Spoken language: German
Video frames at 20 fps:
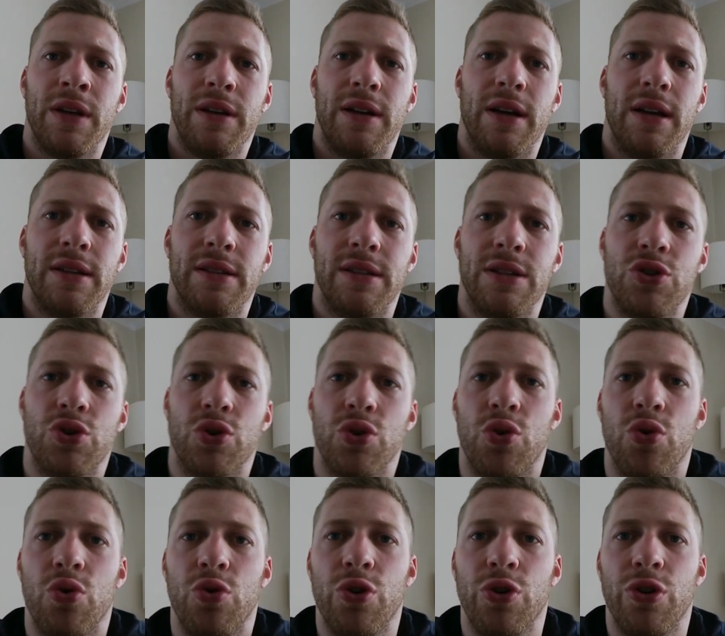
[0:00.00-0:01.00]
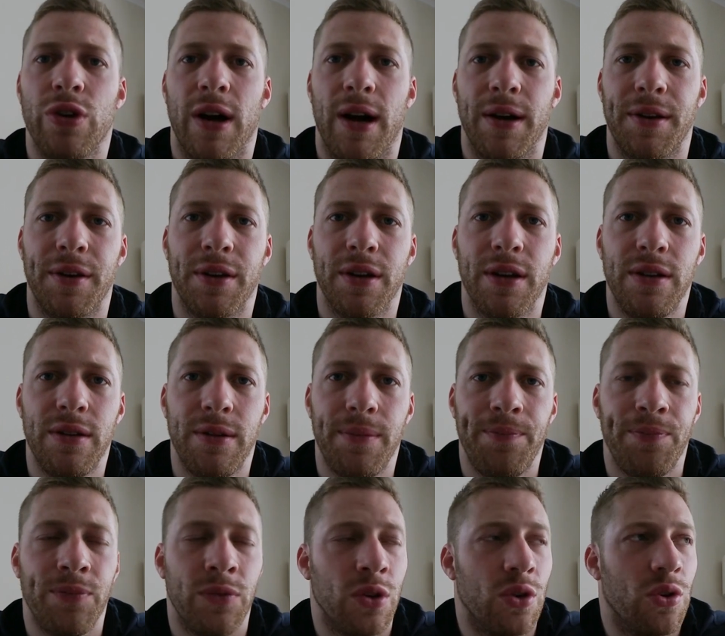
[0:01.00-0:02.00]
da sind schon Kohlenhydrate
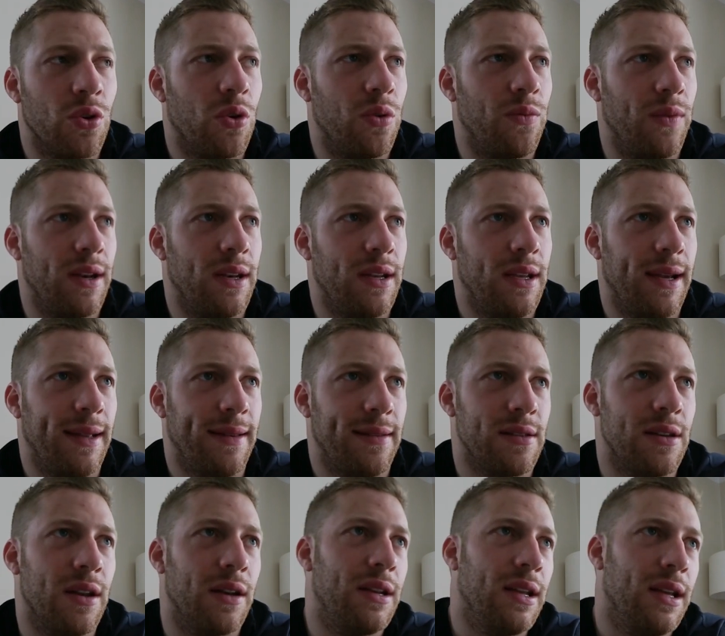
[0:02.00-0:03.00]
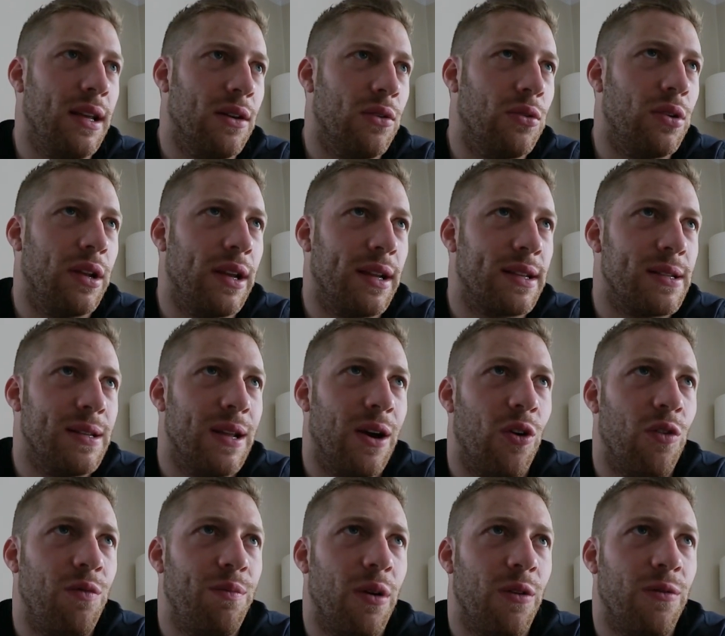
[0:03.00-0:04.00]
drin. Und wenn jetzt in der De oder jetzt in der
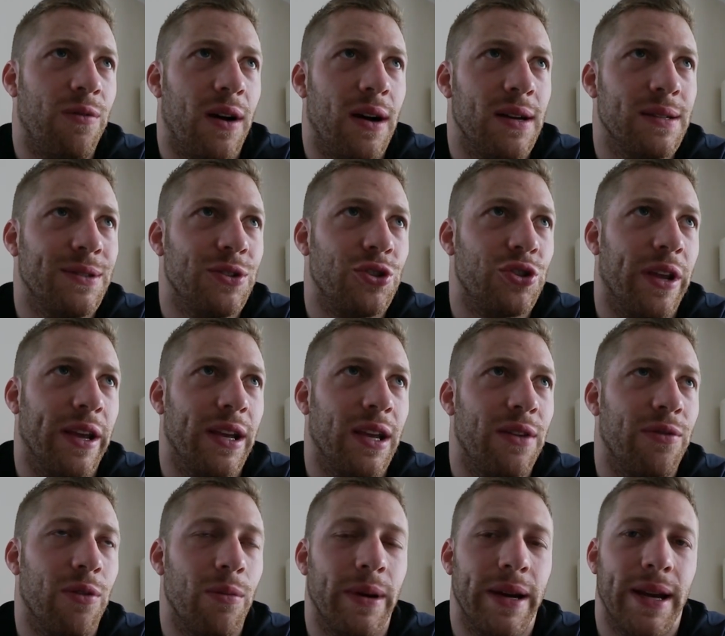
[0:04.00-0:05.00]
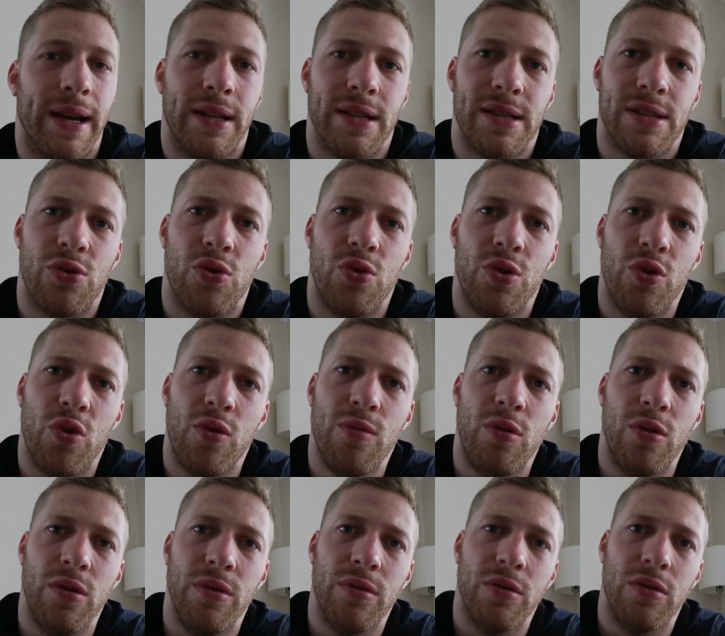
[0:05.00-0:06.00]
Aufbauphase steige ich vom Kreateston
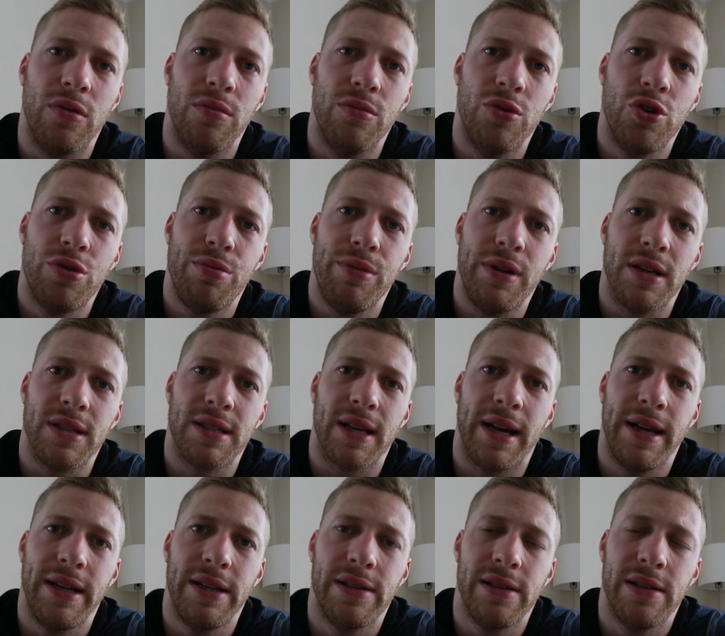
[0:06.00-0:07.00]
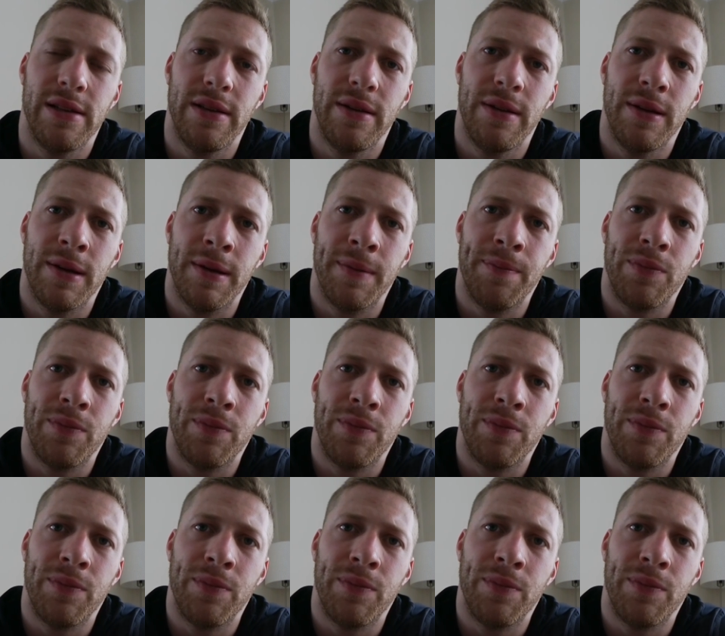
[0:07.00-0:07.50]
um und, und mische mir das einzeln.